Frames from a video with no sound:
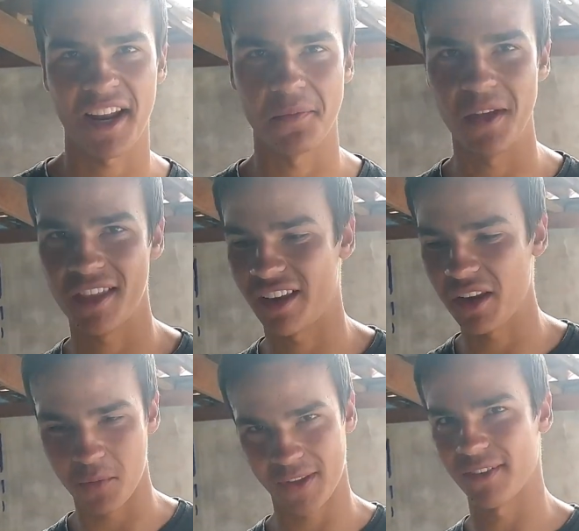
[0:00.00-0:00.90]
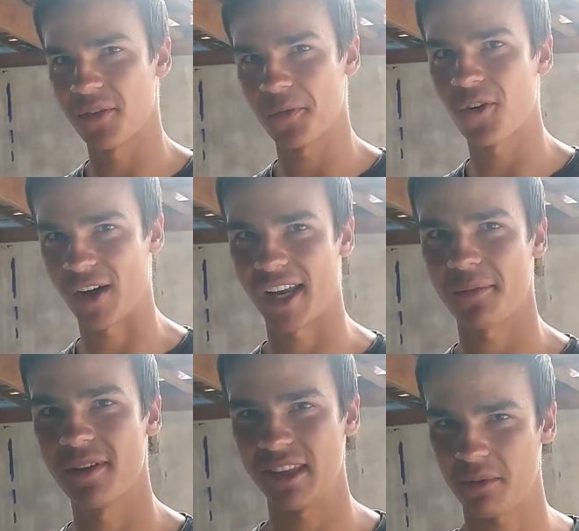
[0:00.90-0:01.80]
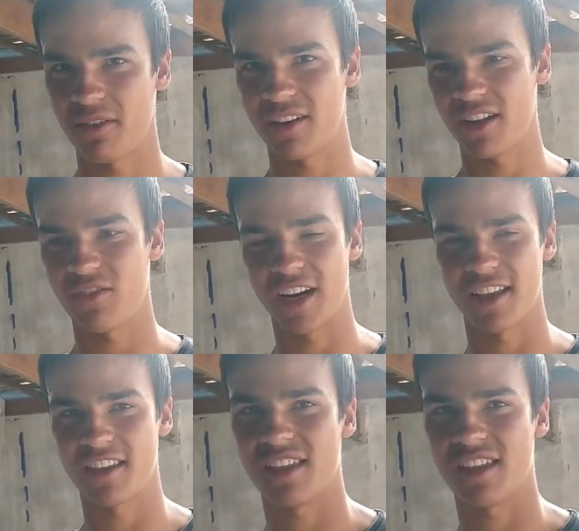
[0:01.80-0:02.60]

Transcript: na pista, que depois nós vamos colocar na pista para ver a diferença de